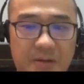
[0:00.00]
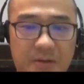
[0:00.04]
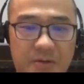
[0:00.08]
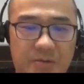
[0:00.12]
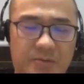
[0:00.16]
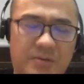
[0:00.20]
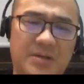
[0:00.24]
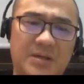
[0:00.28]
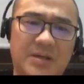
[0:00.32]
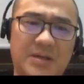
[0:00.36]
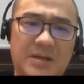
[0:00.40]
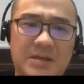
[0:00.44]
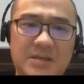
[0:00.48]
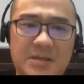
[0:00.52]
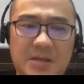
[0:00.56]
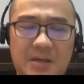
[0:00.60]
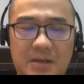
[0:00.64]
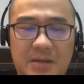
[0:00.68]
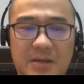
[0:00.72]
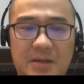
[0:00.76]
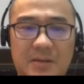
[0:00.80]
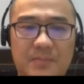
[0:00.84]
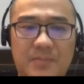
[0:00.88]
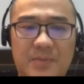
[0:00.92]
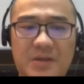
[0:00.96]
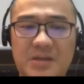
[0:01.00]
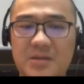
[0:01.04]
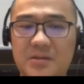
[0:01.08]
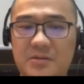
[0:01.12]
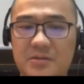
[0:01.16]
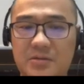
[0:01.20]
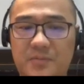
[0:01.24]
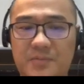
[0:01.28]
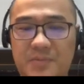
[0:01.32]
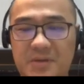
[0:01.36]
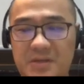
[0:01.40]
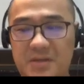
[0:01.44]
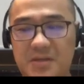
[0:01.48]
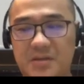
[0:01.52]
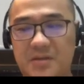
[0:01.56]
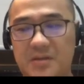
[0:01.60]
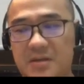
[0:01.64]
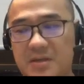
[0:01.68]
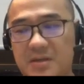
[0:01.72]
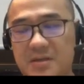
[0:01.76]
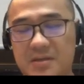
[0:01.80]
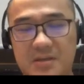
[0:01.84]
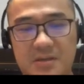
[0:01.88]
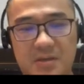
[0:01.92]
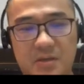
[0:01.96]
有个人拿上来，他明显就比人
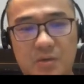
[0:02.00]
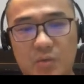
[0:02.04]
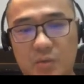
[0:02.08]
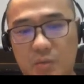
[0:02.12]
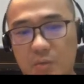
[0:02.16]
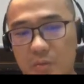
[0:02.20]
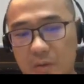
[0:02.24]
家时间